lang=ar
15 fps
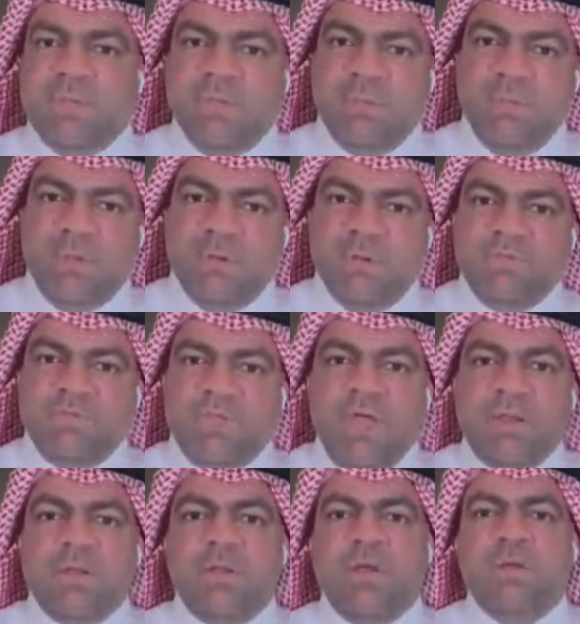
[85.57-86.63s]
من يمين
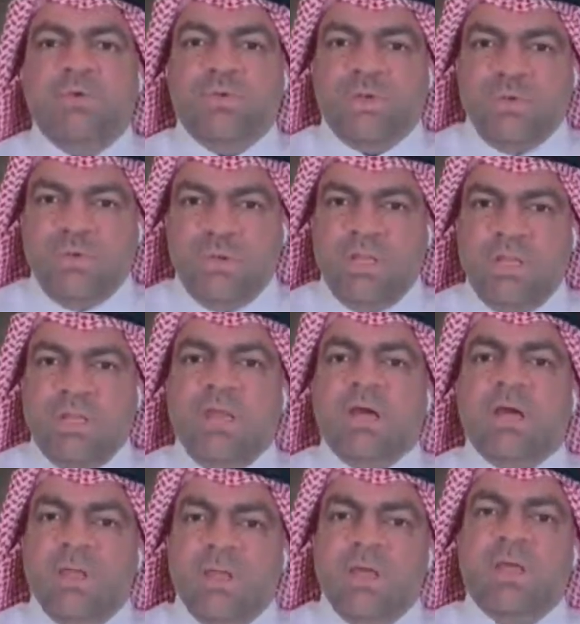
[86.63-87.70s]
ويسار انه تكون على
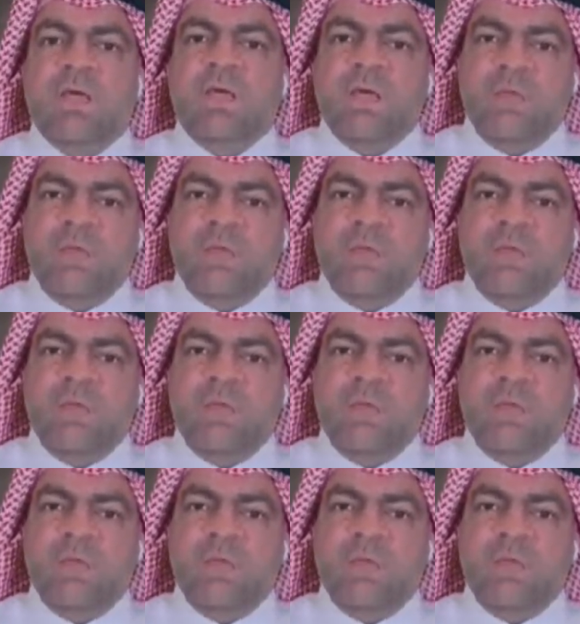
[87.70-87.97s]
الاقل